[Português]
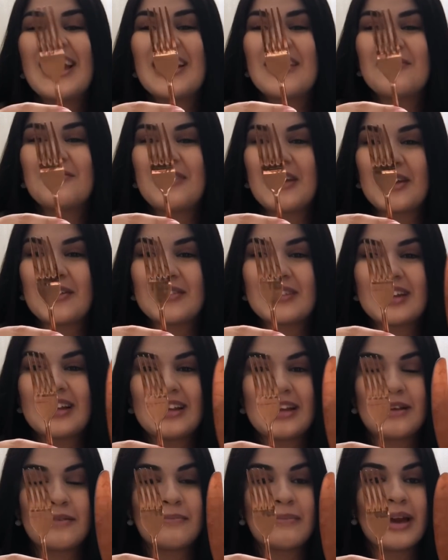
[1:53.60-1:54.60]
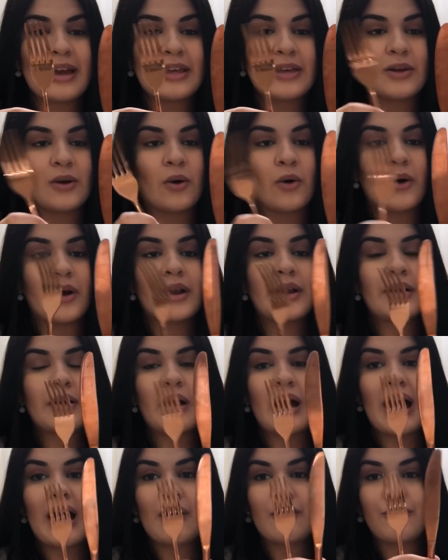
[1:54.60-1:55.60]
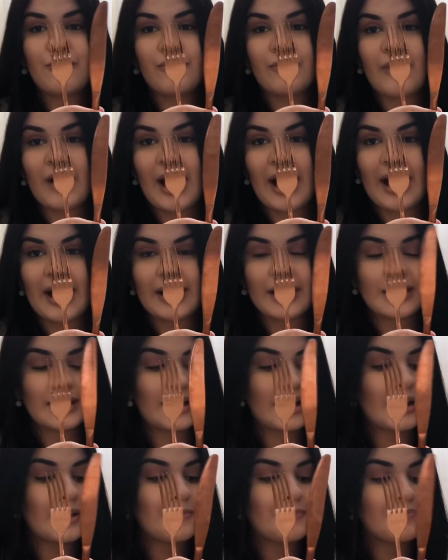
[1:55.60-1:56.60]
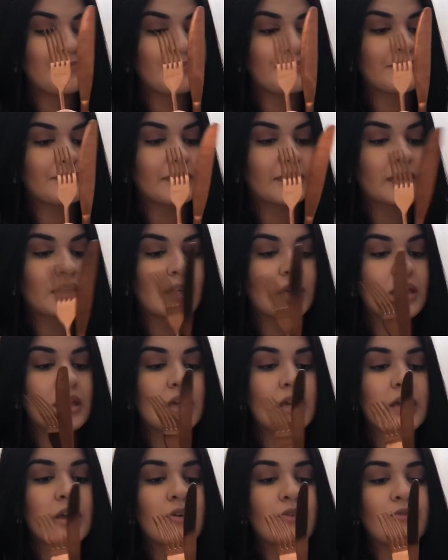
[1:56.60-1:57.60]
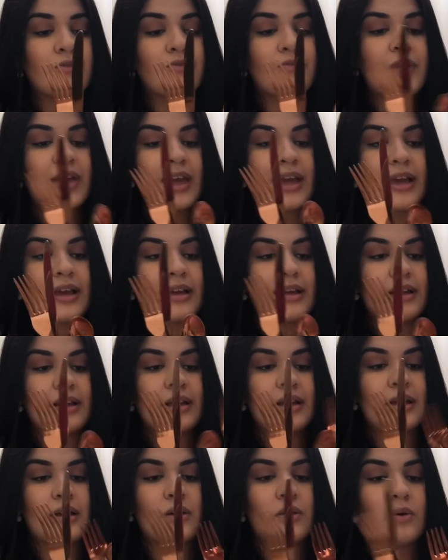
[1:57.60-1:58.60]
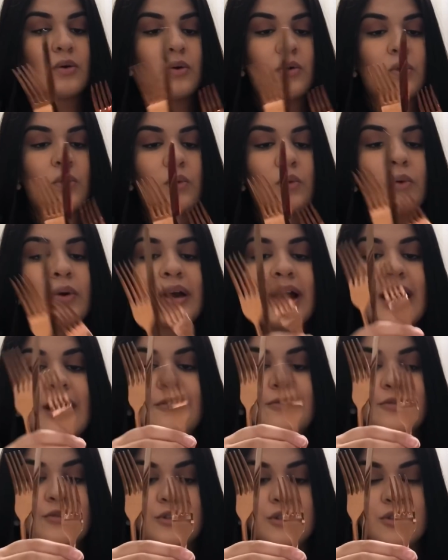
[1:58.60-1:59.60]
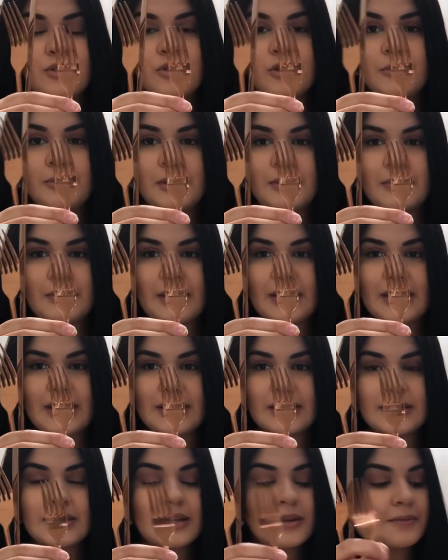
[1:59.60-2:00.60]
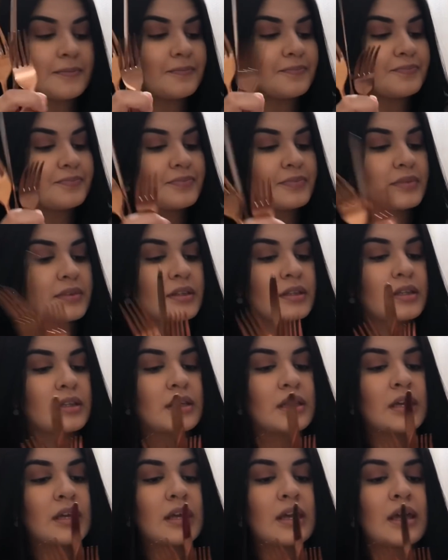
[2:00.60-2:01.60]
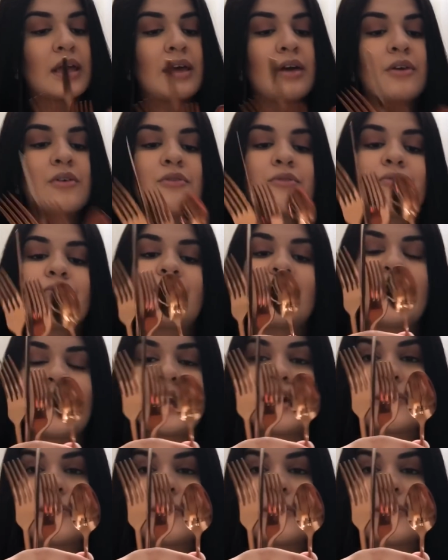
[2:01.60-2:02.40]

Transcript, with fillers: vem o talher maior, a faca. Vem o garfo de sobremesa Vem a